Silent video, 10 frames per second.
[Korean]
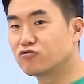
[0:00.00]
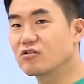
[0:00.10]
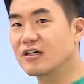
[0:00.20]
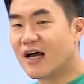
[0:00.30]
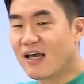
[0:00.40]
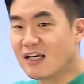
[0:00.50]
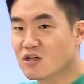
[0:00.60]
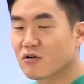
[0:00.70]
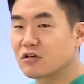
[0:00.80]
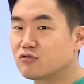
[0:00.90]
국가의
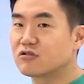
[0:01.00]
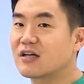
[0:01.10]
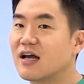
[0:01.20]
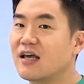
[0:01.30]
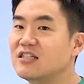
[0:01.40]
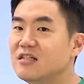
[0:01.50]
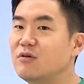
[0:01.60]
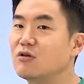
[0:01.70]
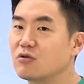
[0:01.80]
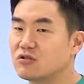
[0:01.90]
저, 국가의
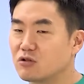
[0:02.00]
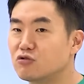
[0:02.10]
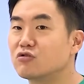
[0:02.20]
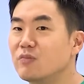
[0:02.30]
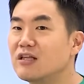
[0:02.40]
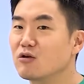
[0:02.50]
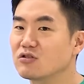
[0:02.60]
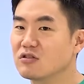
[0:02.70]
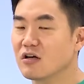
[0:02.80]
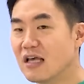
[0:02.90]
시민으로서
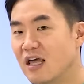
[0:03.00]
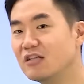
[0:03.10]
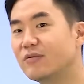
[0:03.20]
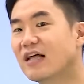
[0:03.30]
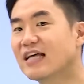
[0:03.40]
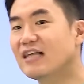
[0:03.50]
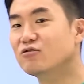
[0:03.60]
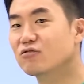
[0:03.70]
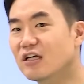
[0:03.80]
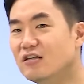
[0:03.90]
국민으로서 예를 들면 난
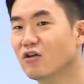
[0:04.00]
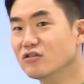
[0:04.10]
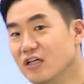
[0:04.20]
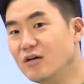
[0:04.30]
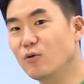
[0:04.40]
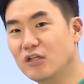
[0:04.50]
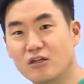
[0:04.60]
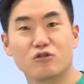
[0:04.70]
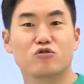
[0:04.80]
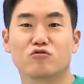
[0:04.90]
한국인, 넌 일본인,
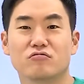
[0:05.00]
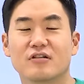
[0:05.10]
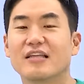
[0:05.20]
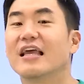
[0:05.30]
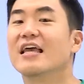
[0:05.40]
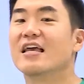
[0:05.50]
넌 중국인